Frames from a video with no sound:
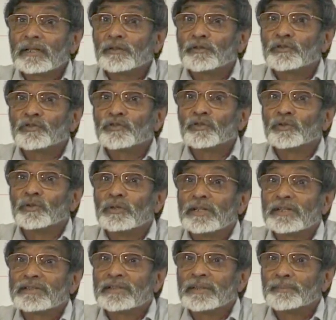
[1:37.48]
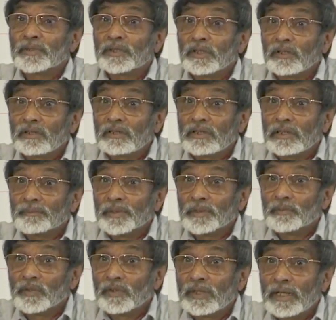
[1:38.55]
la traduction de la Septante, la
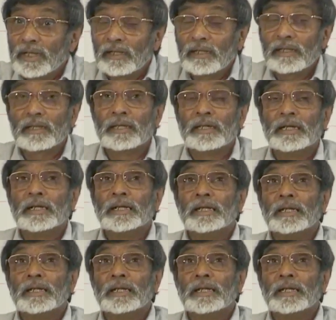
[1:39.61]
Bible grecque,